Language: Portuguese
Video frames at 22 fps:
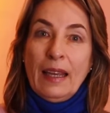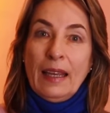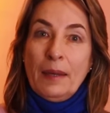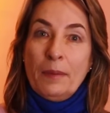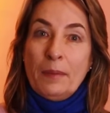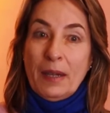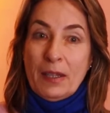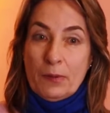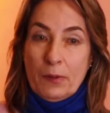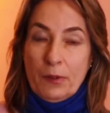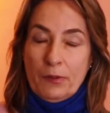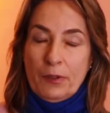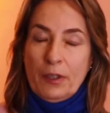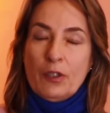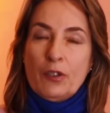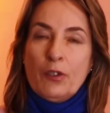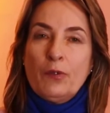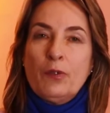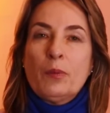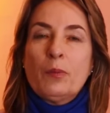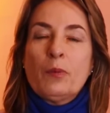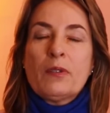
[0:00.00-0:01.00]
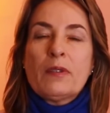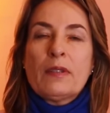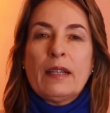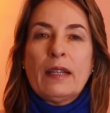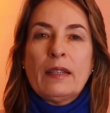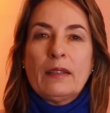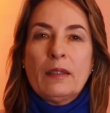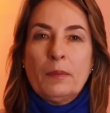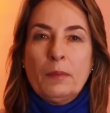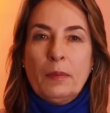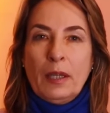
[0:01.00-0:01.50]
E mais para frente eu vou
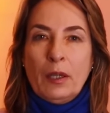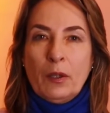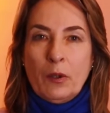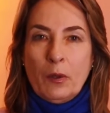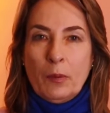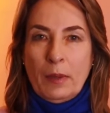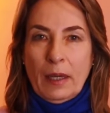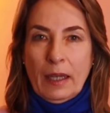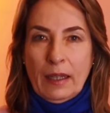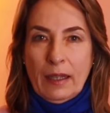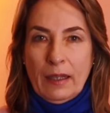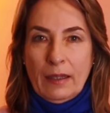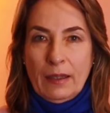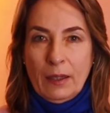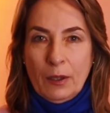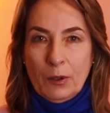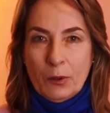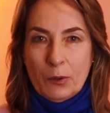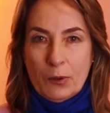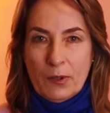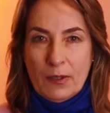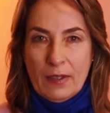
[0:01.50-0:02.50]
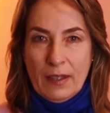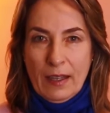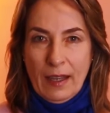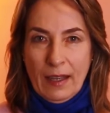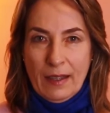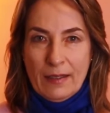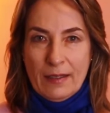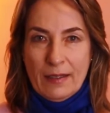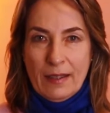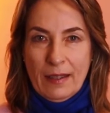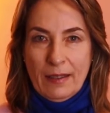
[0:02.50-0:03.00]
mostrar também como é que a
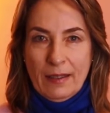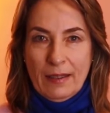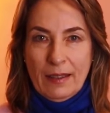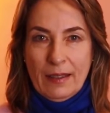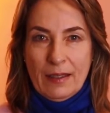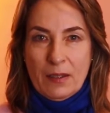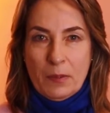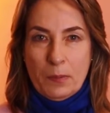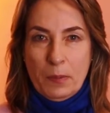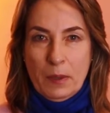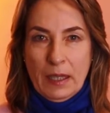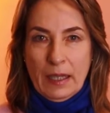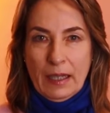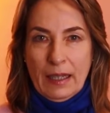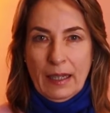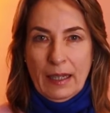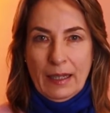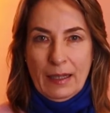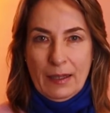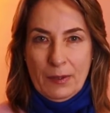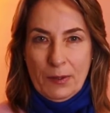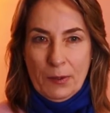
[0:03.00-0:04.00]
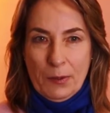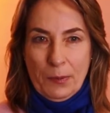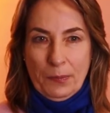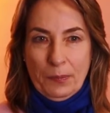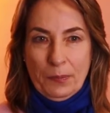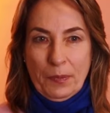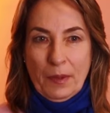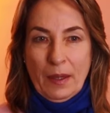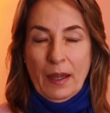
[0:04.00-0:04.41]
neurociência explica isso.